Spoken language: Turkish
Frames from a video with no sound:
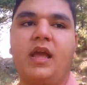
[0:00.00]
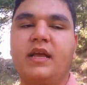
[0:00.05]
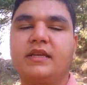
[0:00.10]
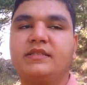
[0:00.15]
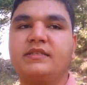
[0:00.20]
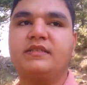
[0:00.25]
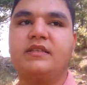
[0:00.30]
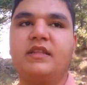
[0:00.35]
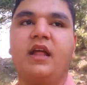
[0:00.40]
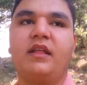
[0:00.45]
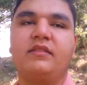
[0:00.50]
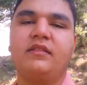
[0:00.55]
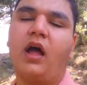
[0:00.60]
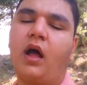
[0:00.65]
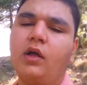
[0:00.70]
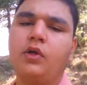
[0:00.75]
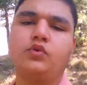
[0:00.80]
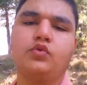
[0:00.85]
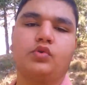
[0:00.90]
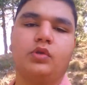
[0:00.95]
Eskiden
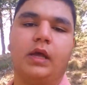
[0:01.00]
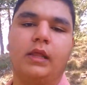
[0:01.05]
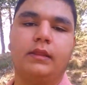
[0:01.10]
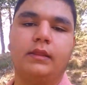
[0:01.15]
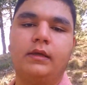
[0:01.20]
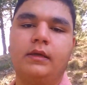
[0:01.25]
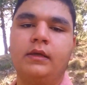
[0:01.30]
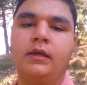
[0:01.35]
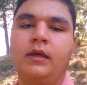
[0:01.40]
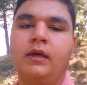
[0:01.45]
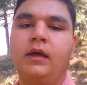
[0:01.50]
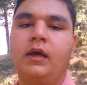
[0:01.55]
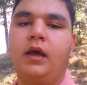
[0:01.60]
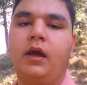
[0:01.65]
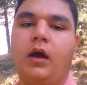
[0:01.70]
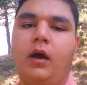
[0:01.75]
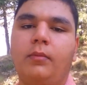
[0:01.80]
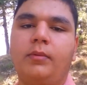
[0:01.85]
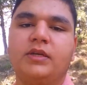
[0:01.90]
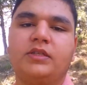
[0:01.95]
daha güzeldi
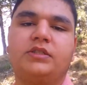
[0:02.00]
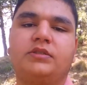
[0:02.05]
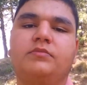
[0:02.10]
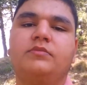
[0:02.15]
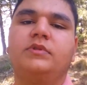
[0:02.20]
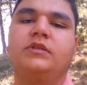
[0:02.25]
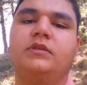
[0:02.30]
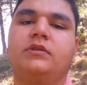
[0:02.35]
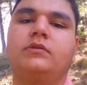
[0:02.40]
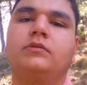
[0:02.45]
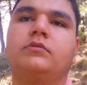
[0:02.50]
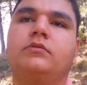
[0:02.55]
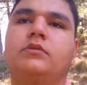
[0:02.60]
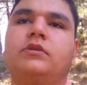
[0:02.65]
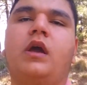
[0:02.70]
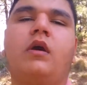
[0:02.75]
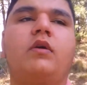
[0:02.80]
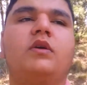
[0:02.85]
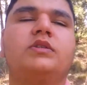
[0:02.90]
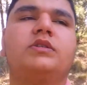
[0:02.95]
ama şimdi
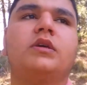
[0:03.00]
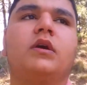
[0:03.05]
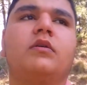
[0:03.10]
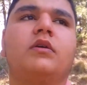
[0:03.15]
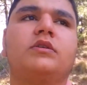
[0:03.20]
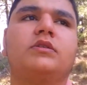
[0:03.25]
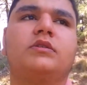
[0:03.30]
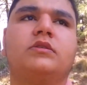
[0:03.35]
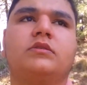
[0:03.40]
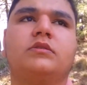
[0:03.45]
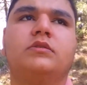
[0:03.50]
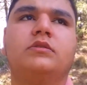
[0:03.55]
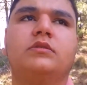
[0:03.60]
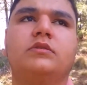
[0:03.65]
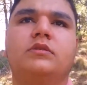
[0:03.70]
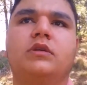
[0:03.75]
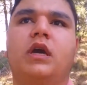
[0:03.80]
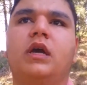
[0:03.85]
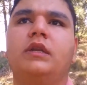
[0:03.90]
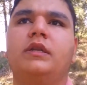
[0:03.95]
yavaş yavaş e,
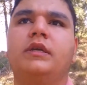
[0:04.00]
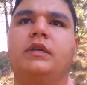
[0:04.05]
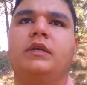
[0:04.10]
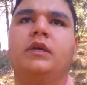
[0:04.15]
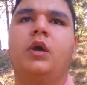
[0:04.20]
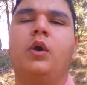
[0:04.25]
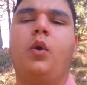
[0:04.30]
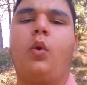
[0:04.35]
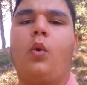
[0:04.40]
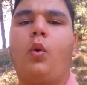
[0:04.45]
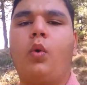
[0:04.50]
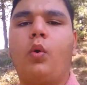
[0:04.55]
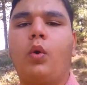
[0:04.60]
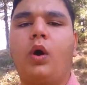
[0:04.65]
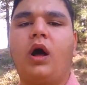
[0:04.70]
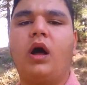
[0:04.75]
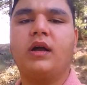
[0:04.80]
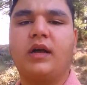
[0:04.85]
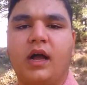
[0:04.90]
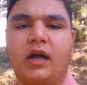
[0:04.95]
yani
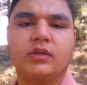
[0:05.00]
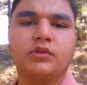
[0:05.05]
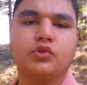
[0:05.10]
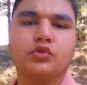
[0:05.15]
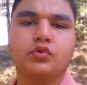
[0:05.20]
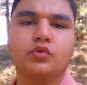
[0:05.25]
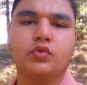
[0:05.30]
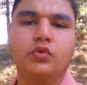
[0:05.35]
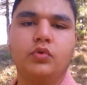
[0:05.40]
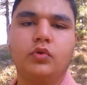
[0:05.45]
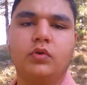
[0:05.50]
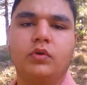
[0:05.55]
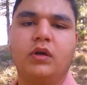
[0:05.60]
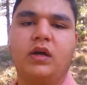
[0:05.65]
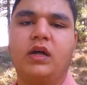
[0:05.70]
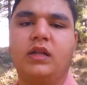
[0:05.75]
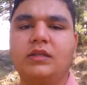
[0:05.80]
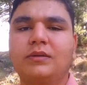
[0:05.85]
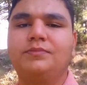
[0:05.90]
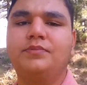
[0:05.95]
o akan suyu
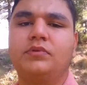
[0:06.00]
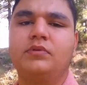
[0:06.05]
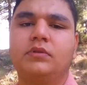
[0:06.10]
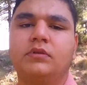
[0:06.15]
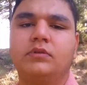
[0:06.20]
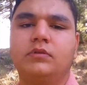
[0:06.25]
alıp